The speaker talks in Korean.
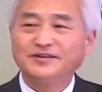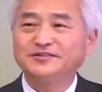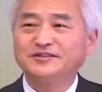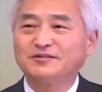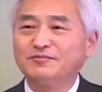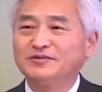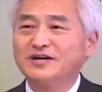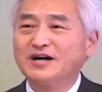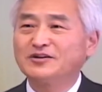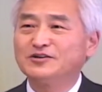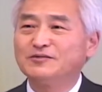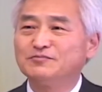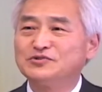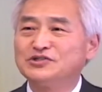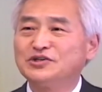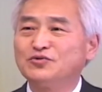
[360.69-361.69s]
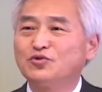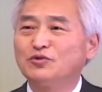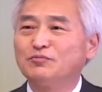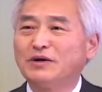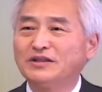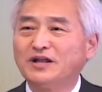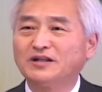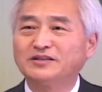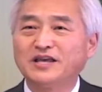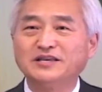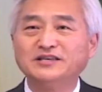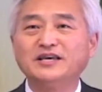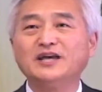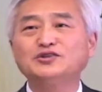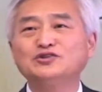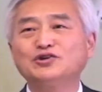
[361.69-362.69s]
여러분 가끔 친구를 만날 때, 옛